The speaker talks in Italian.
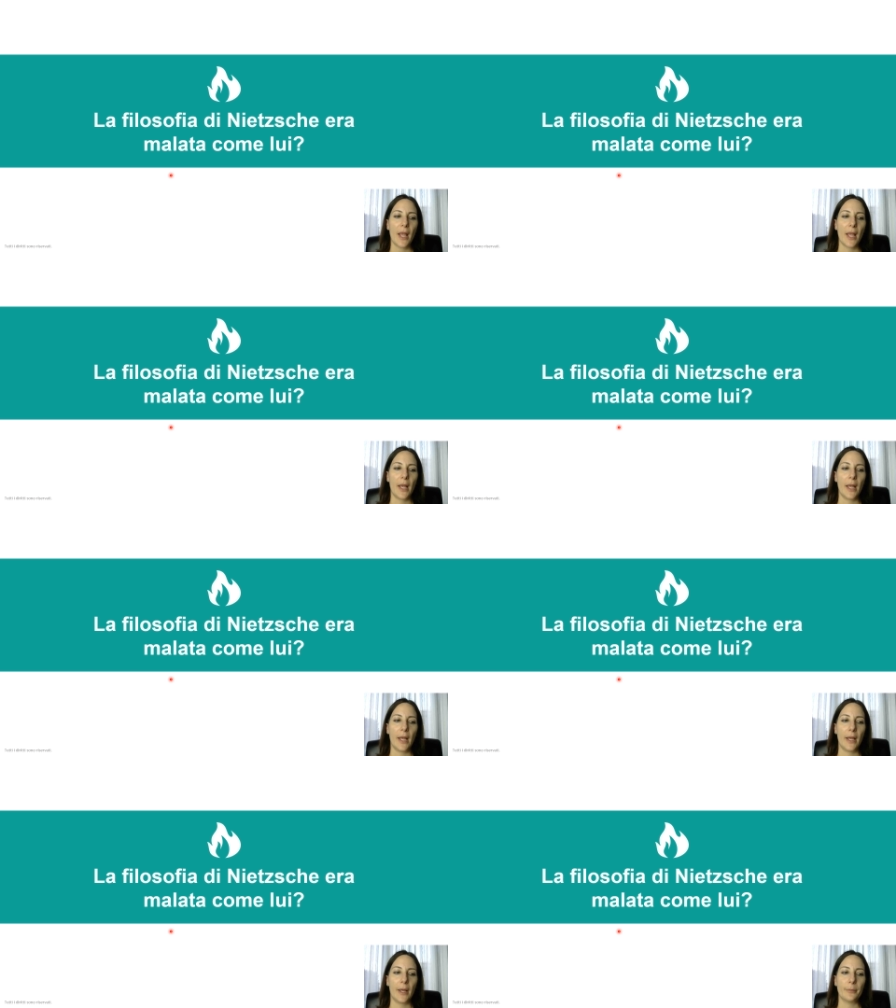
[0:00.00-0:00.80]

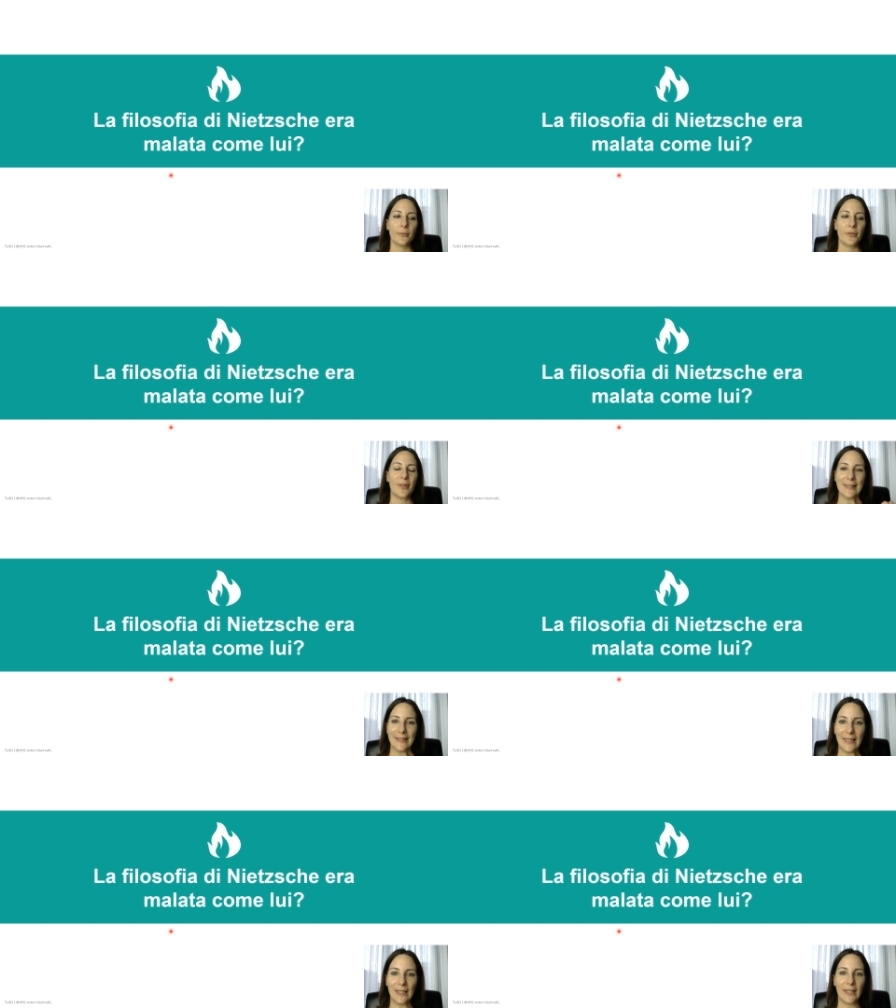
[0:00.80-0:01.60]
eh,
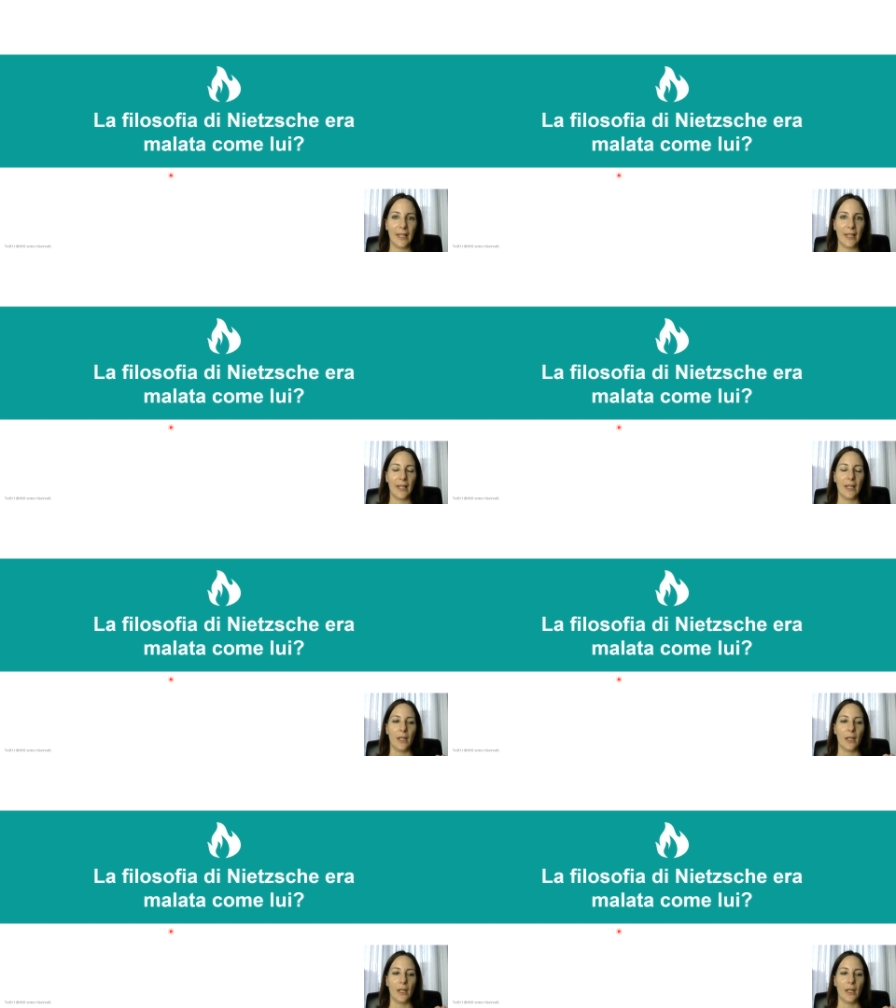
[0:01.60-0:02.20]
fatiche,